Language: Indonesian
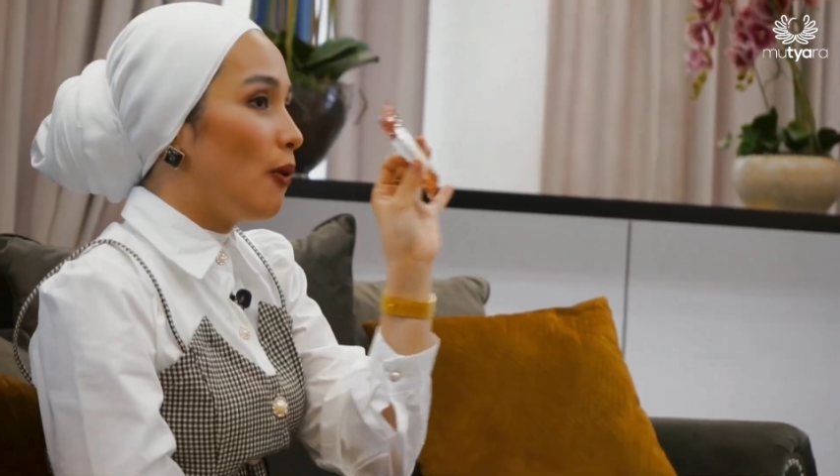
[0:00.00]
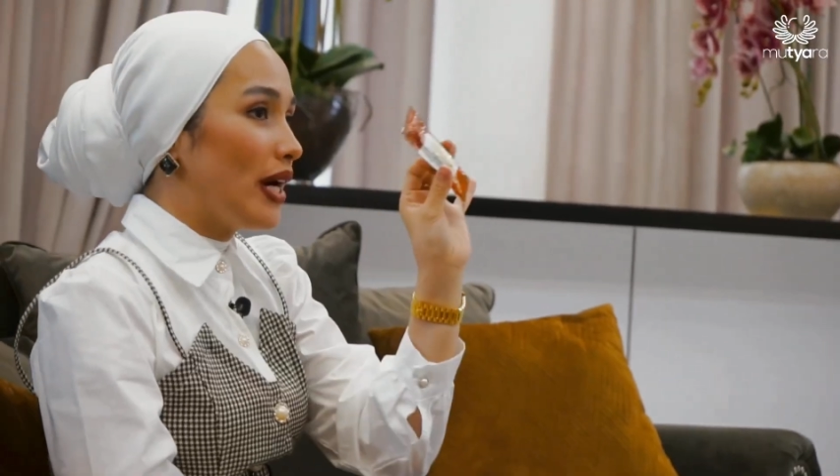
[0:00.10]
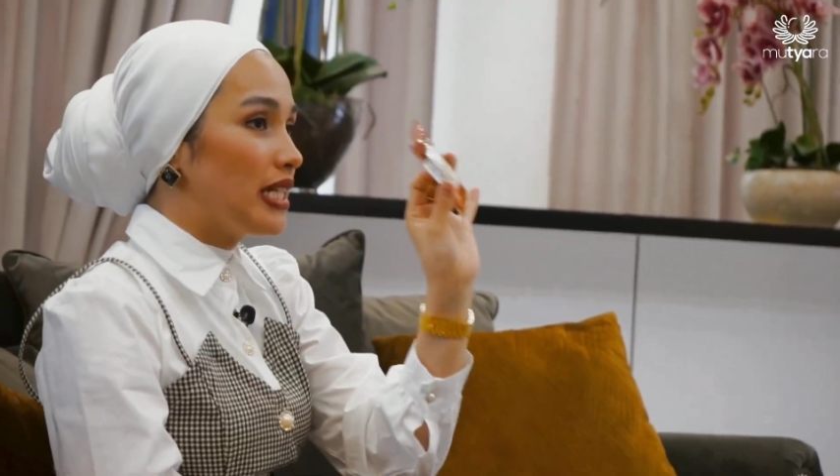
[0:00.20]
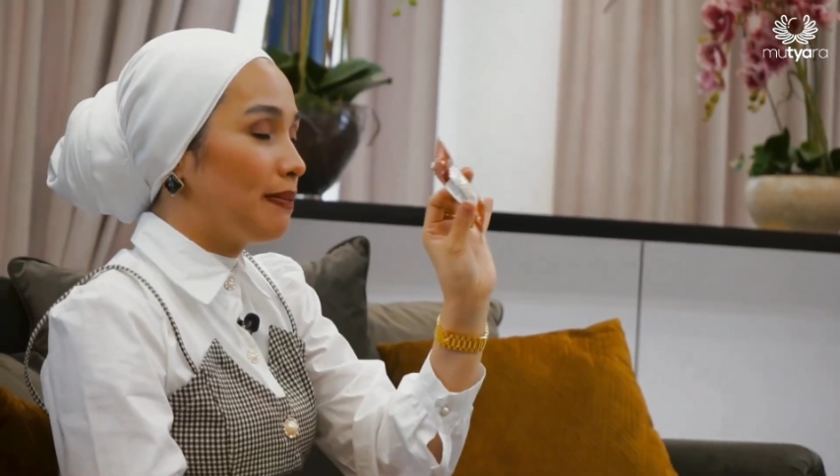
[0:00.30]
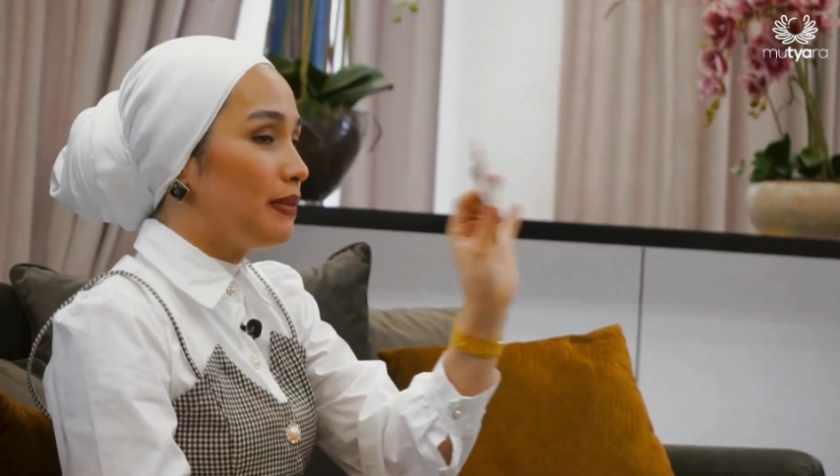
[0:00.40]

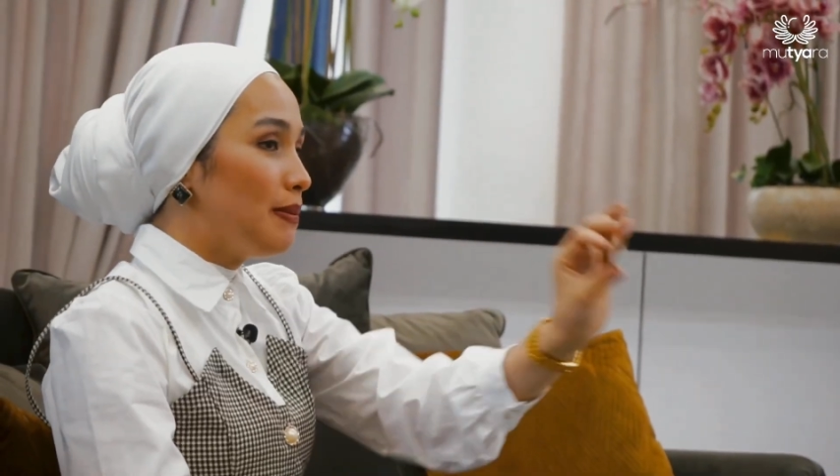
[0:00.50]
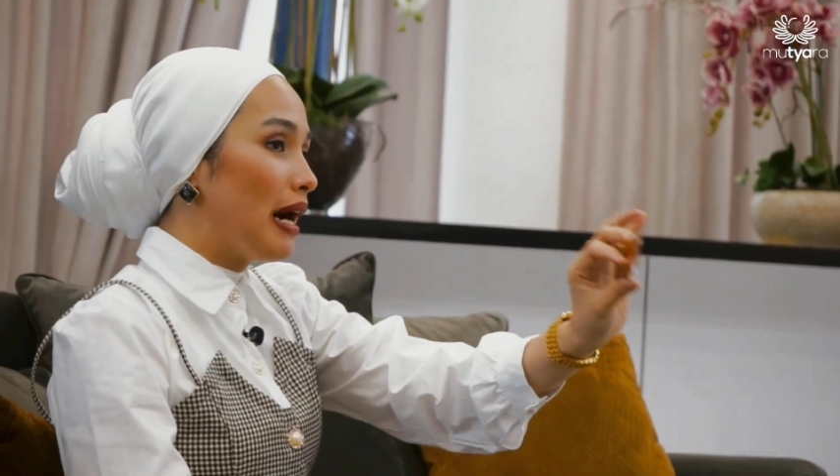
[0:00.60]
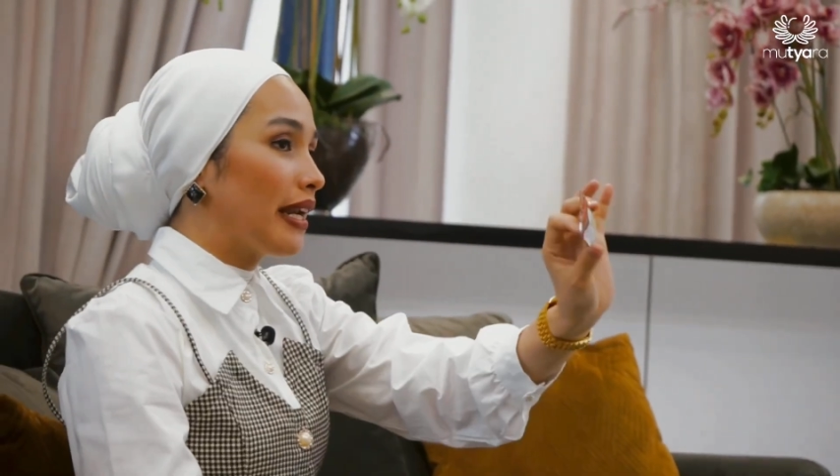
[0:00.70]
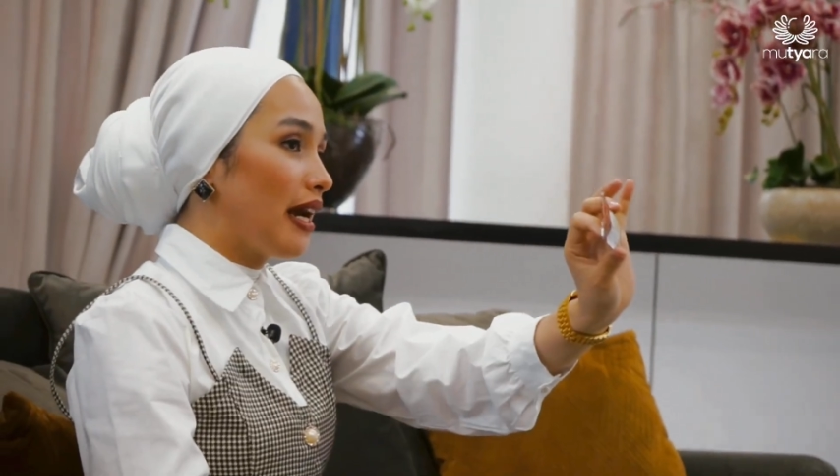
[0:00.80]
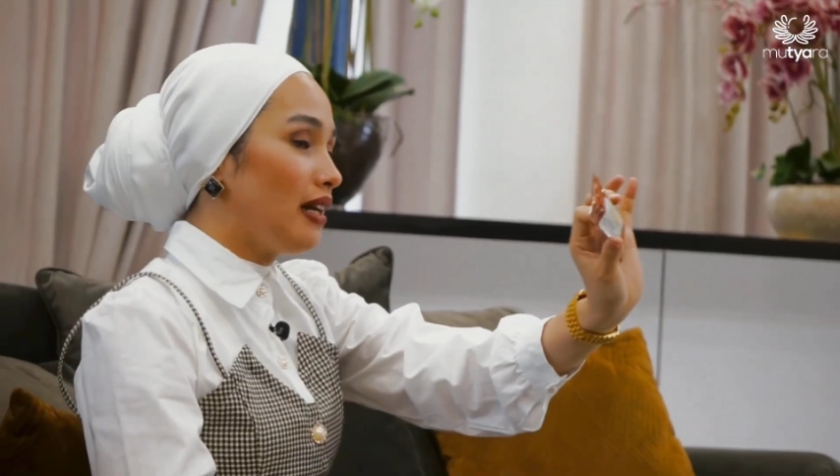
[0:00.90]
wajib di
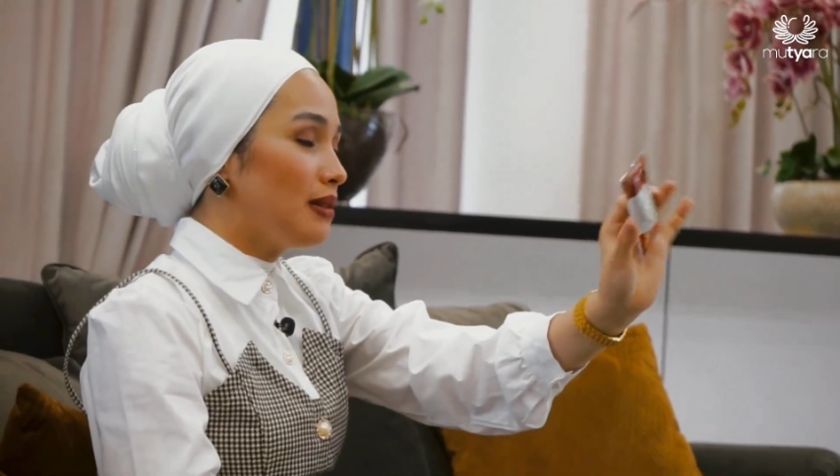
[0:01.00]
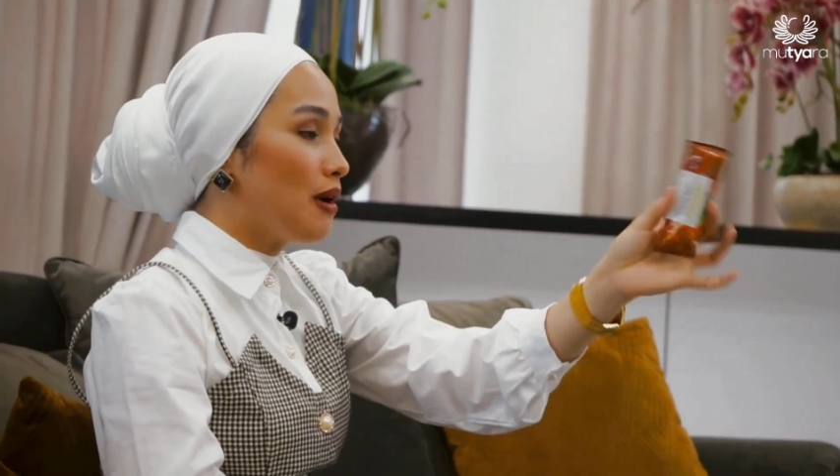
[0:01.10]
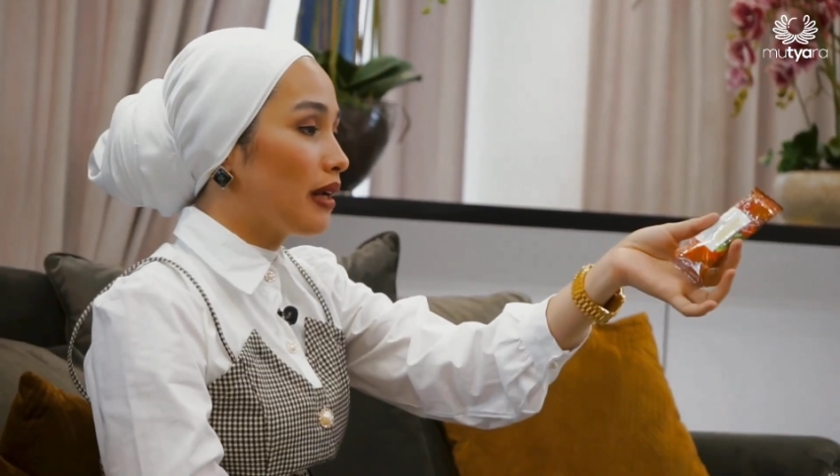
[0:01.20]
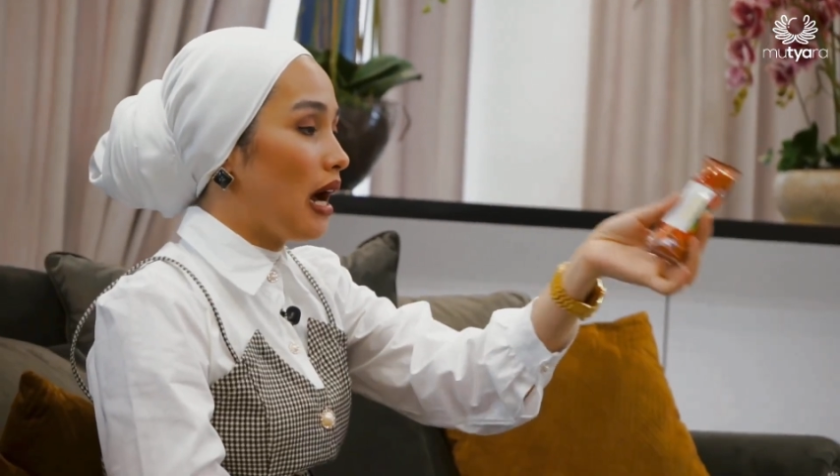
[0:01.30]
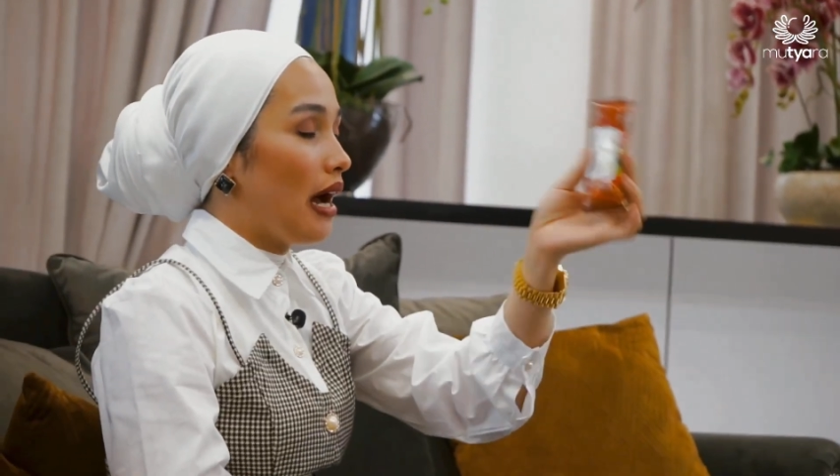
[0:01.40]
mana, di
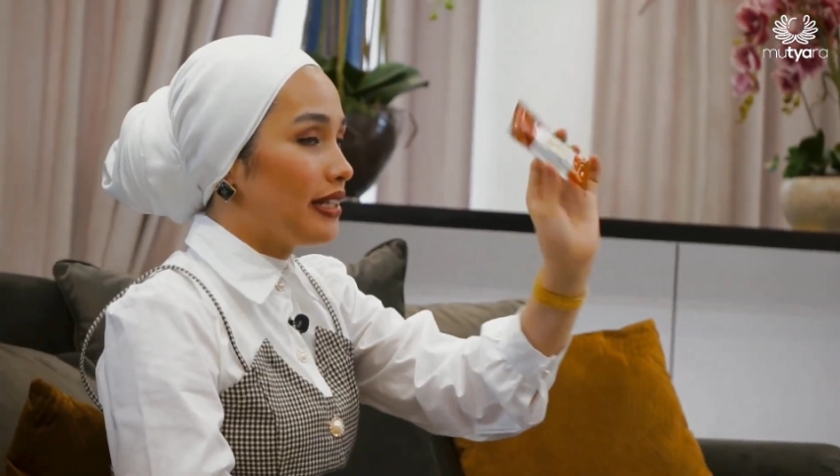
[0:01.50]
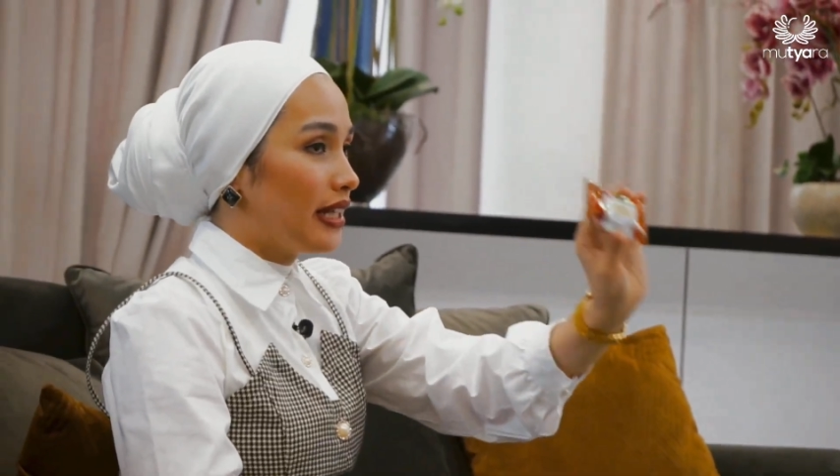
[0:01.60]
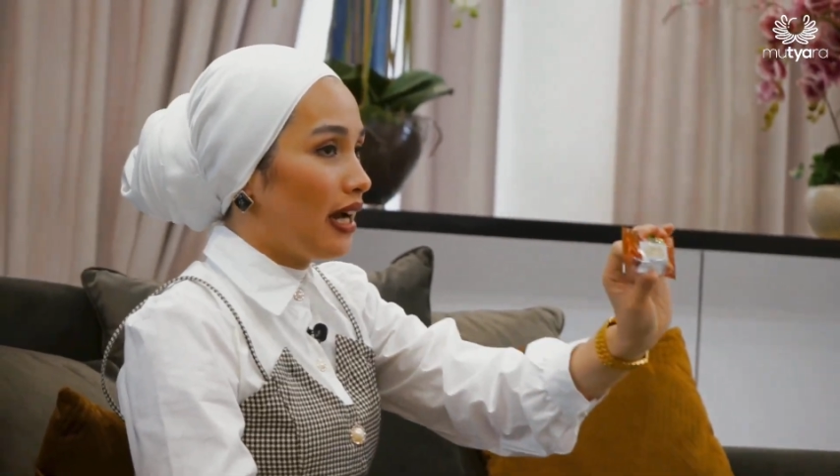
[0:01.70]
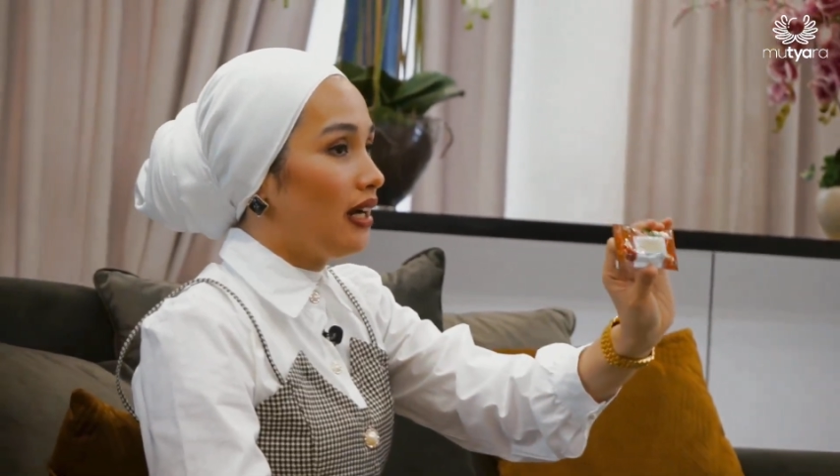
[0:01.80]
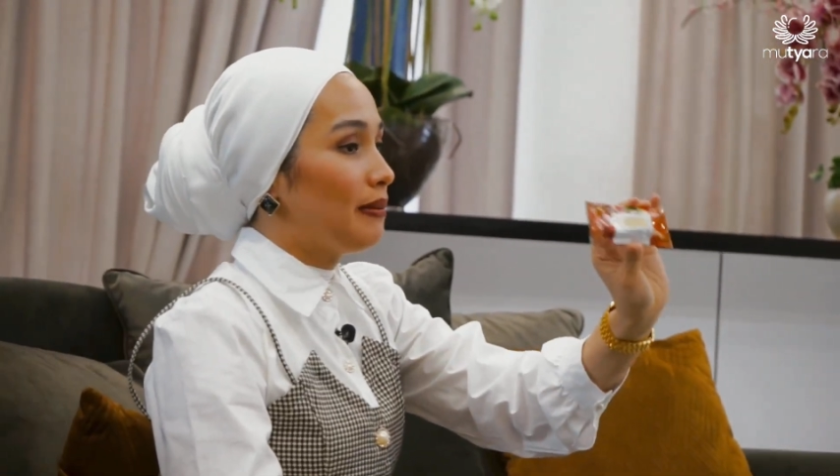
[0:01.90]
mana
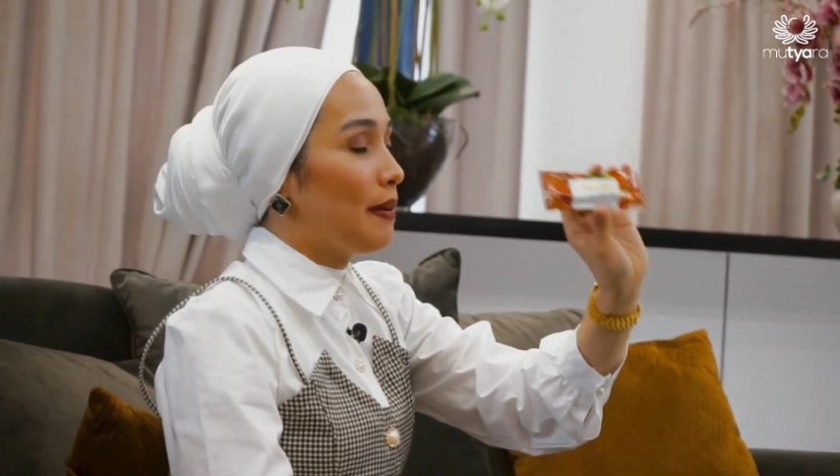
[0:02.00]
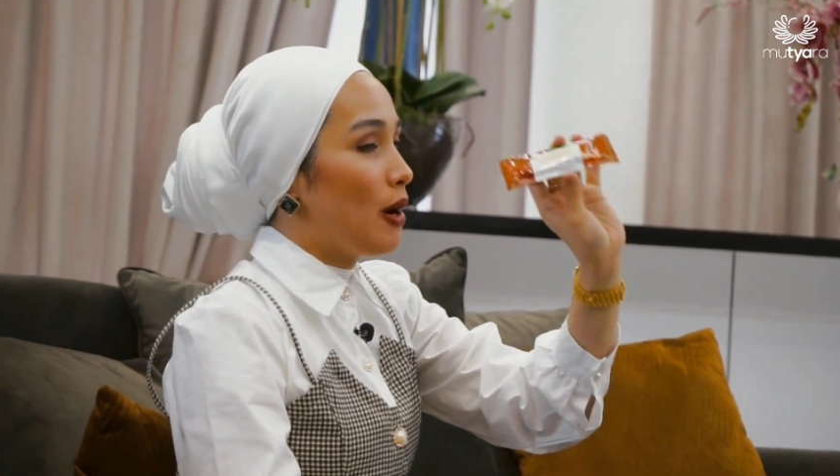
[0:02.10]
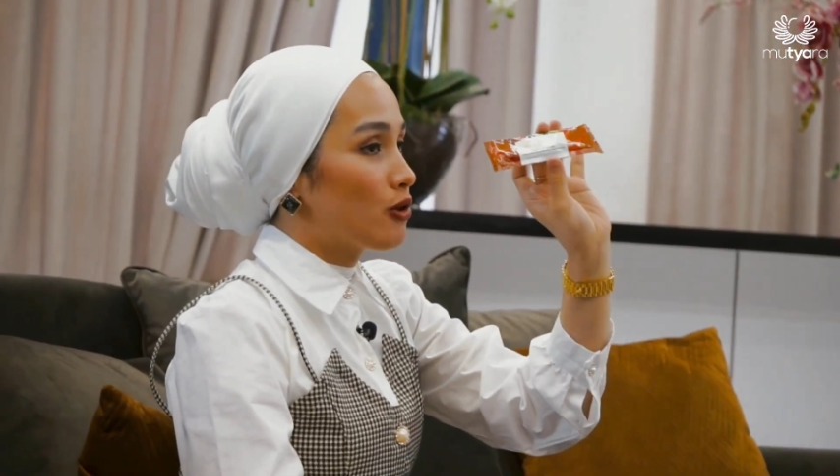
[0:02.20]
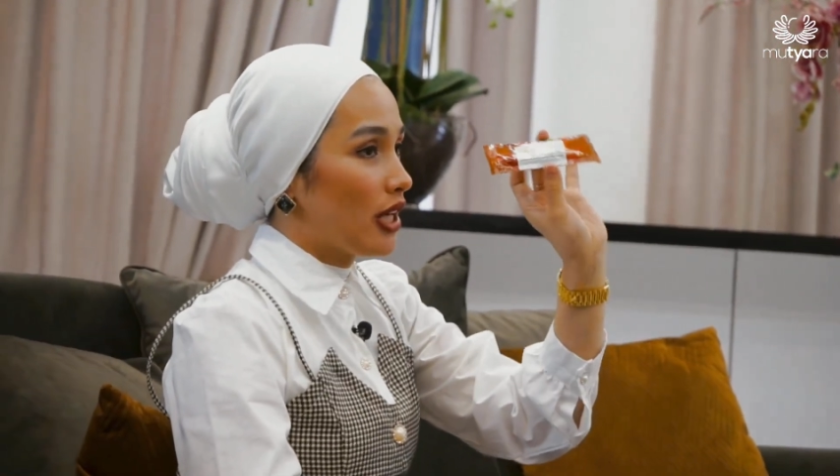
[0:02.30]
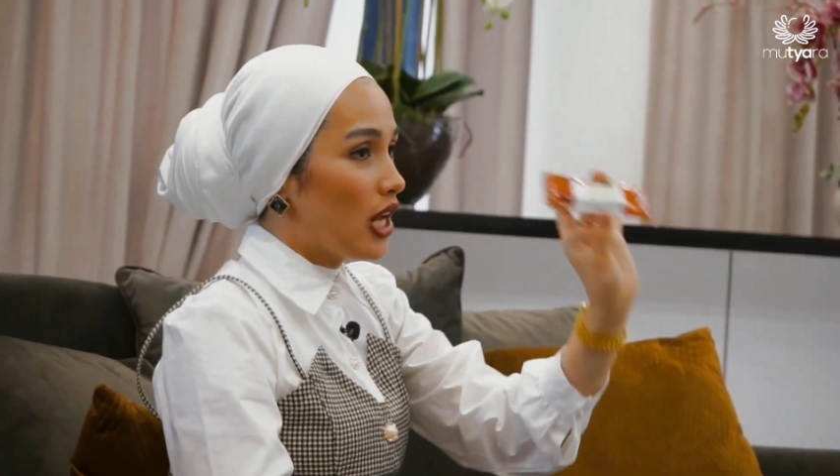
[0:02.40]
aja.
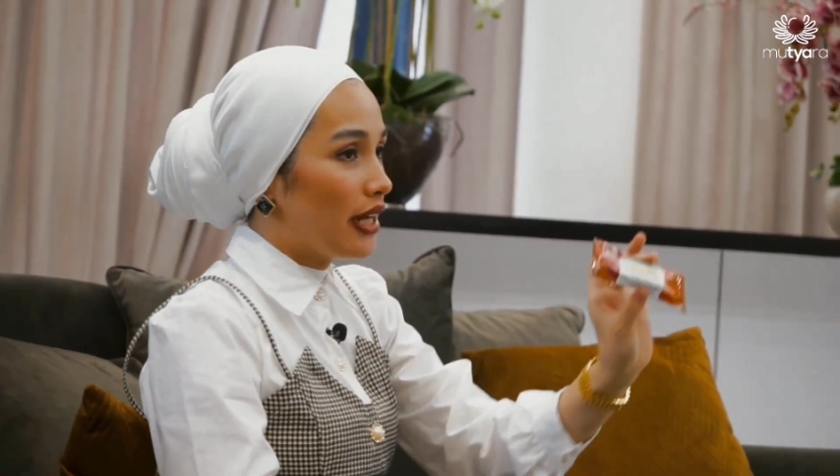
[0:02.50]
Memang harus ada